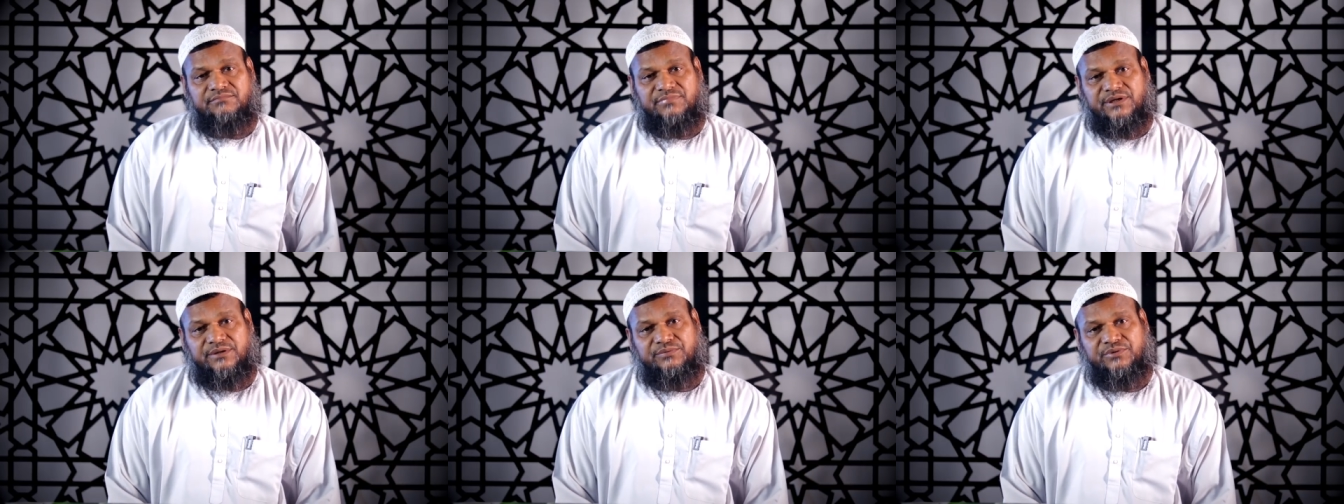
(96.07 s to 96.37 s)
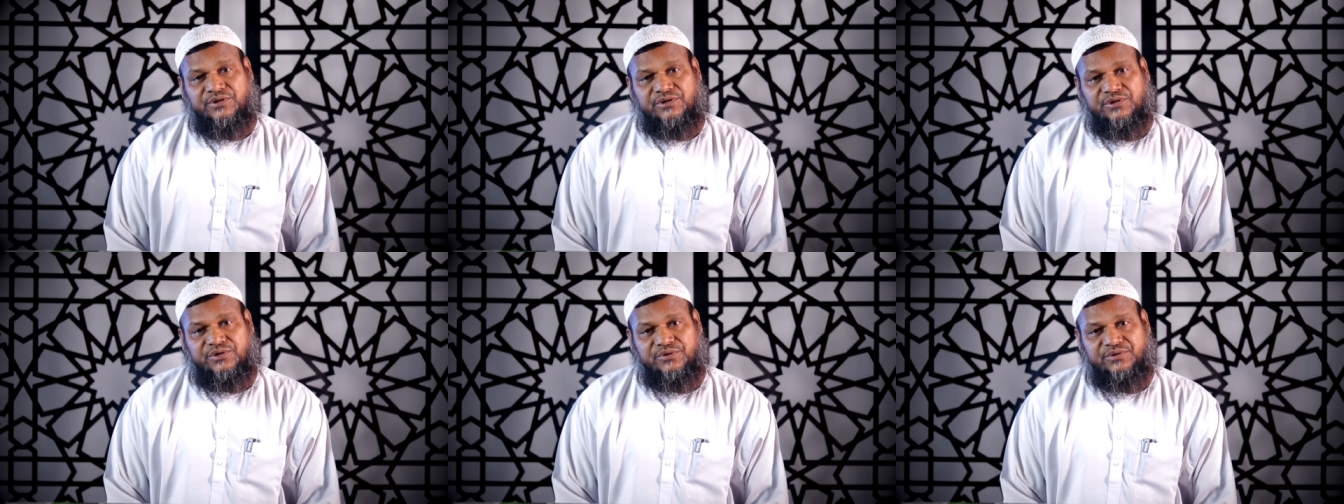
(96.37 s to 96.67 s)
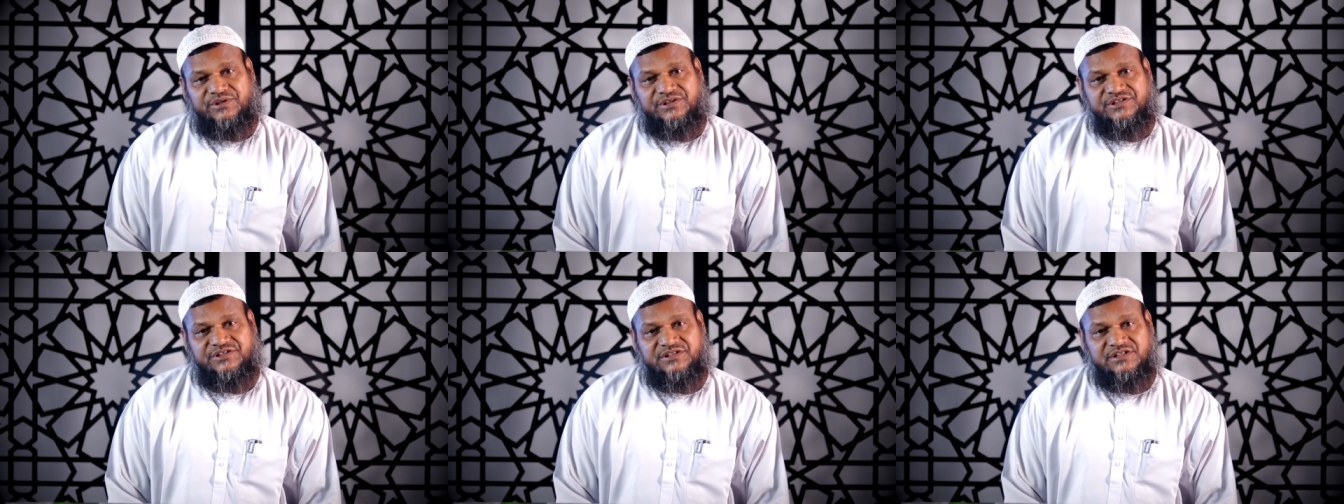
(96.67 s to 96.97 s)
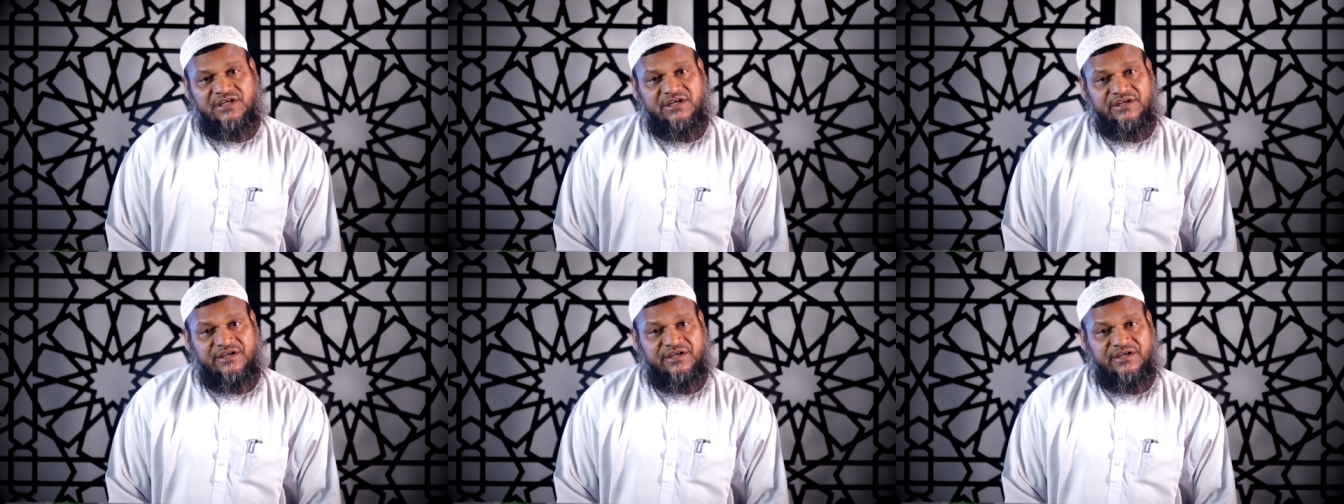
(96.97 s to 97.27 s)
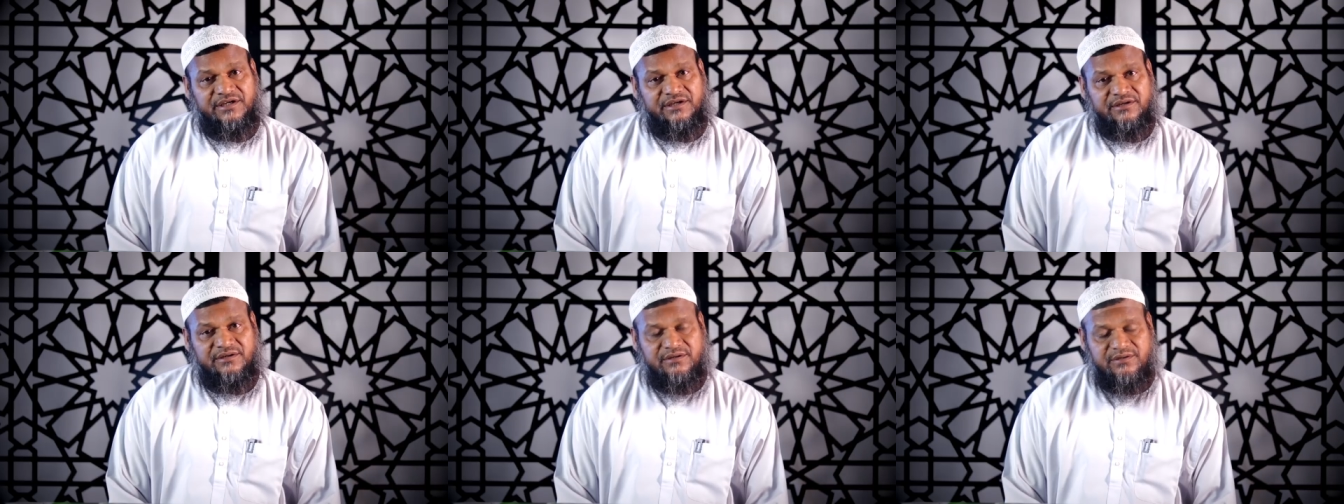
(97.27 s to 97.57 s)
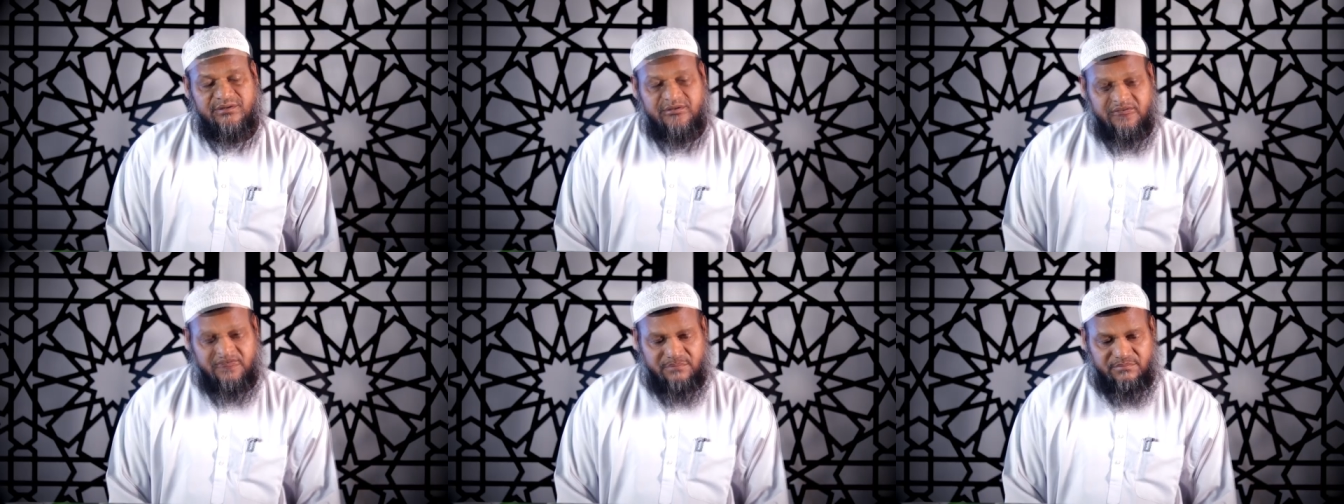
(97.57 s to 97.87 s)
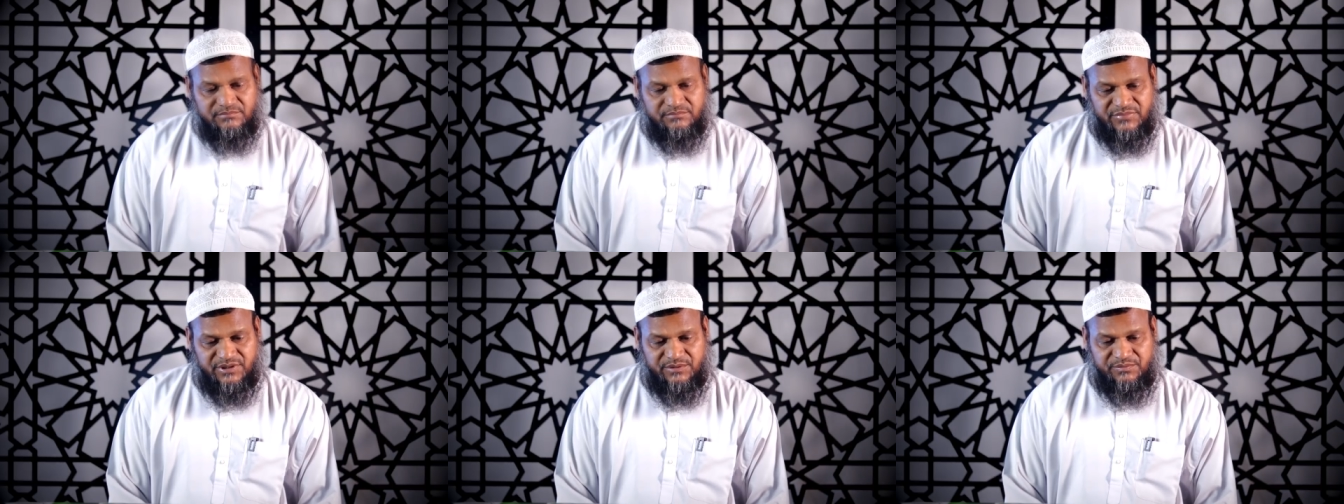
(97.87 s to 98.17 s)
বিভিন্ন স্থানে
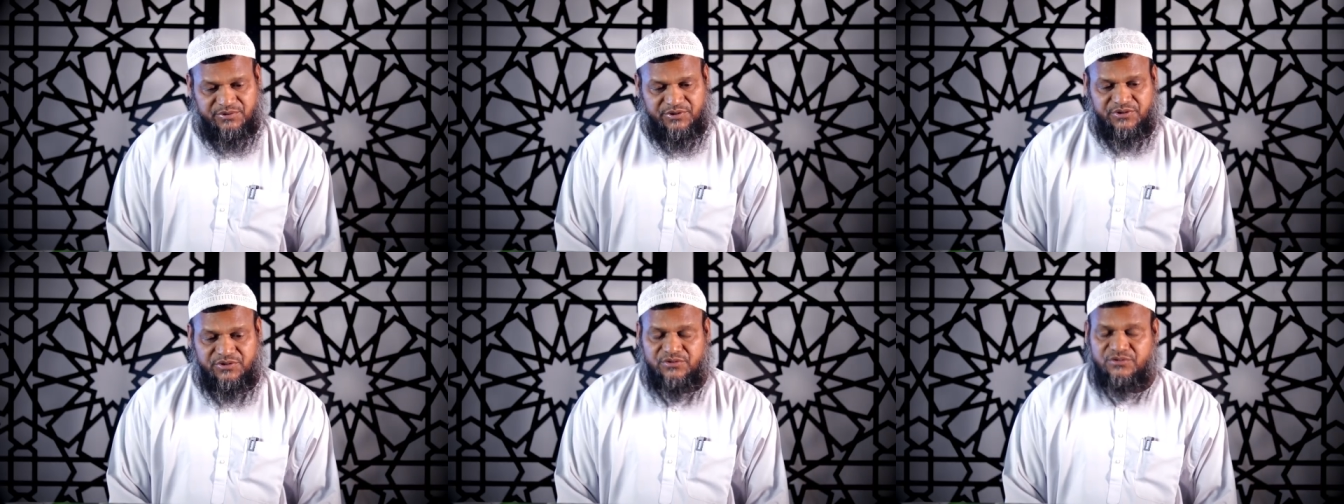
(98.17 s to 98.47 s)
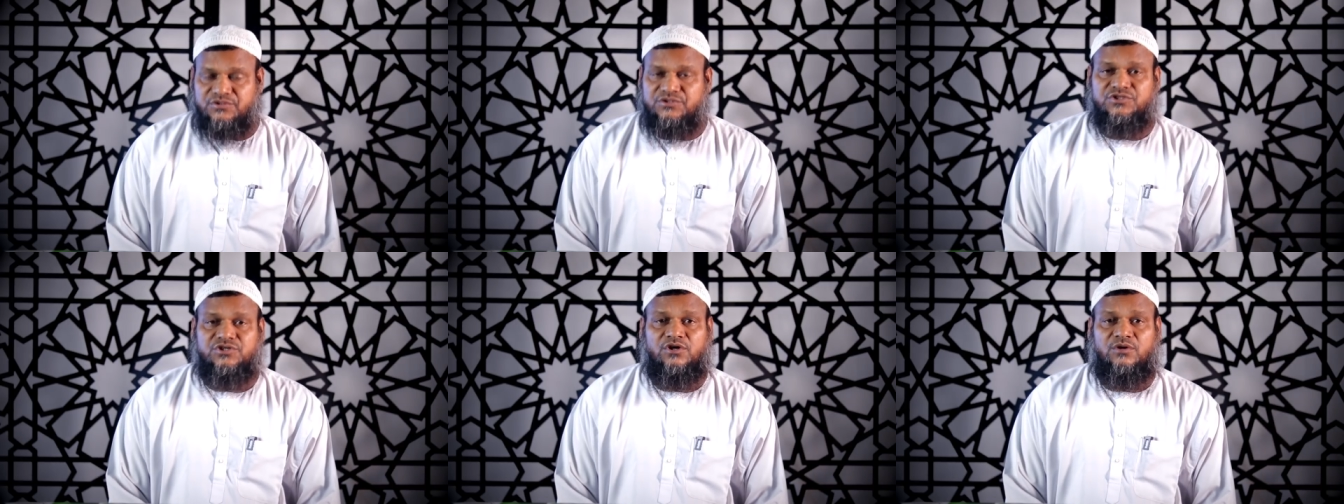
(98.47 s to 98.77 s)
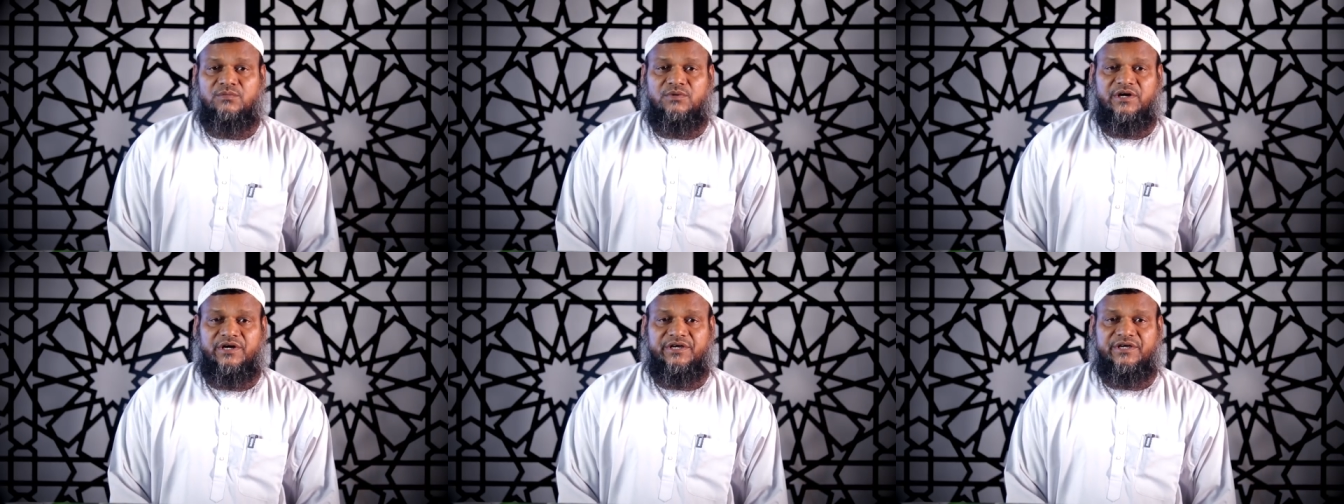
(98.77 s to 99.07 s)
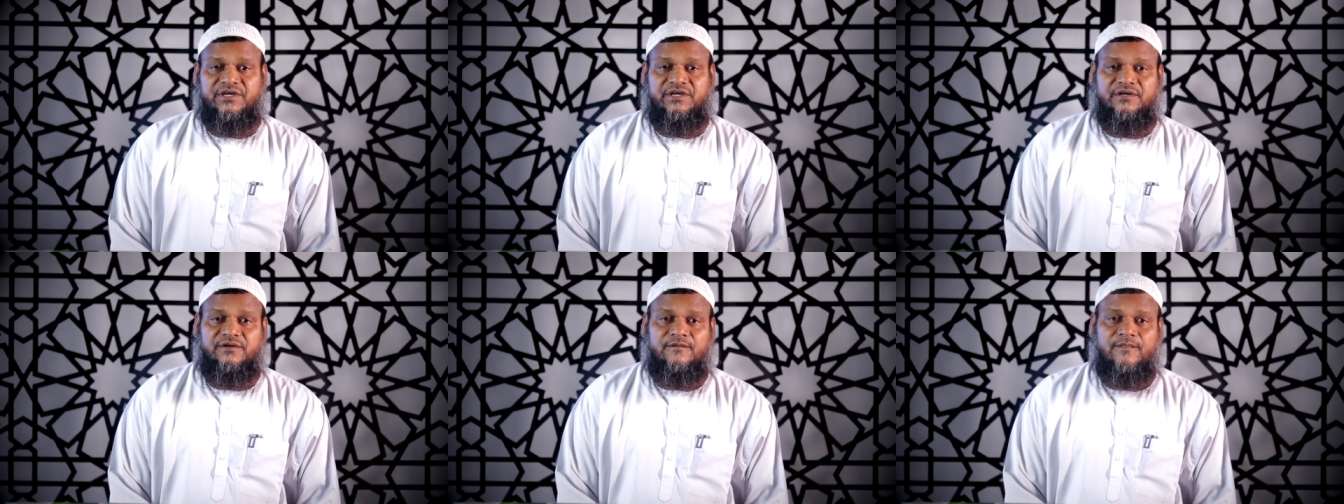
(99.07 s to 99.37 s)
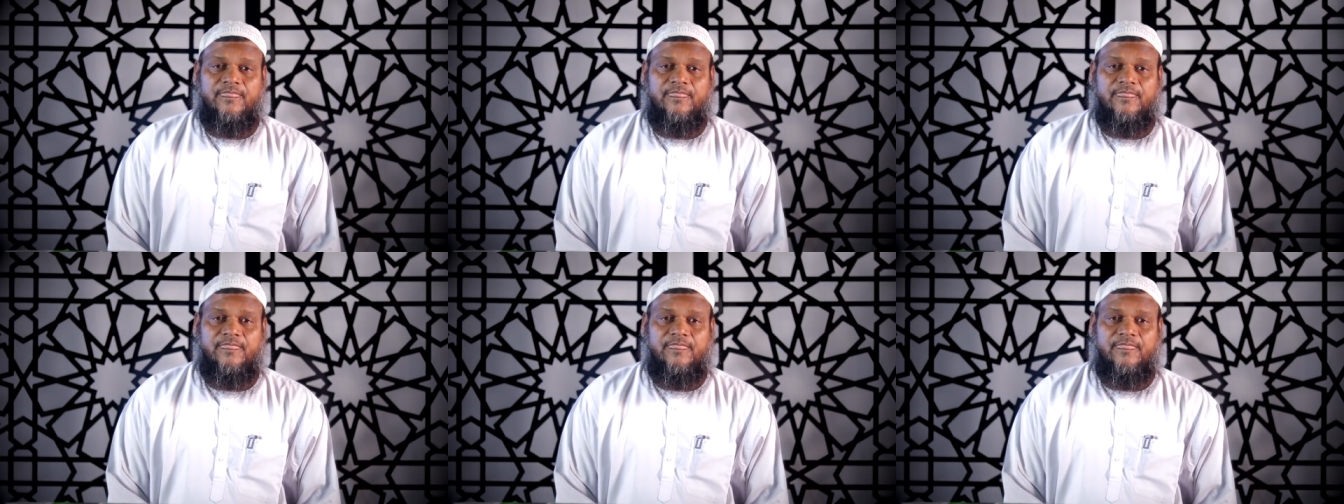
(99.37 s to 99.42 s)
বিভিন্ন সময়ে